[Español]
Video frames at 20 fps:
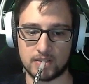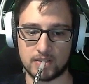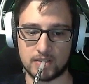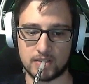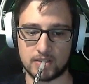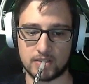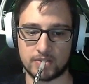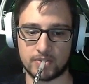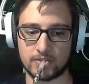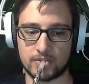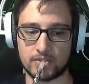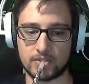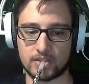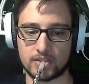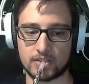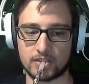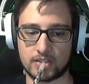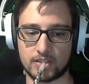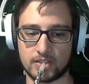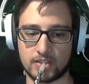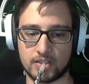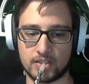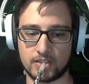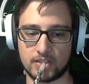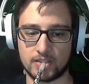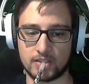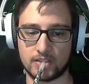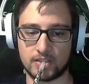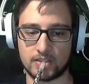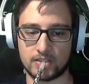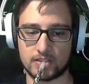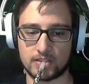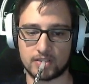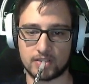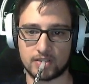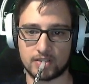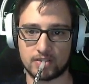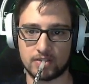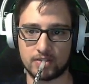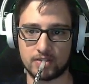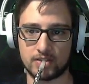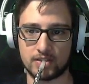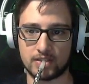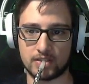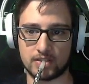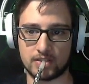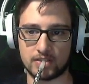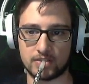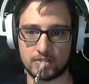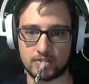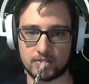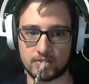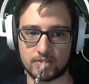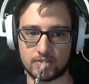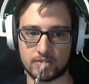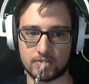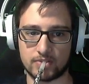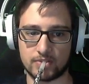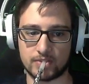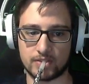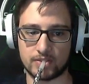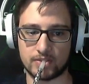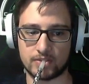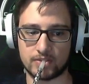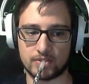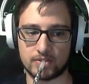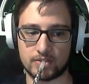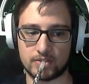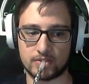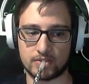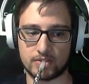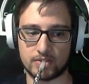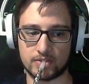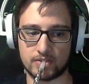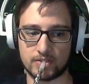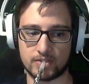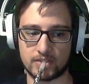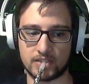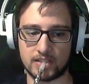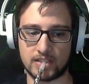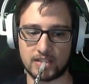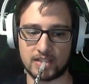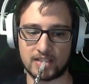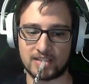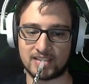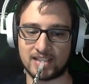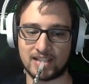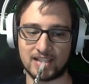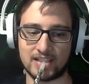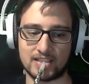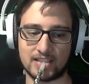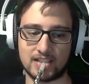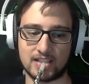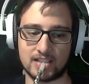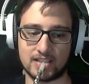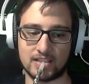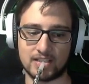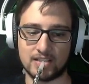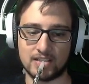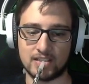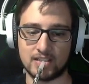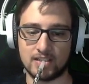Como tengo que ser ingredients, tengo ya otro descubierto. No, está, está casi, casi.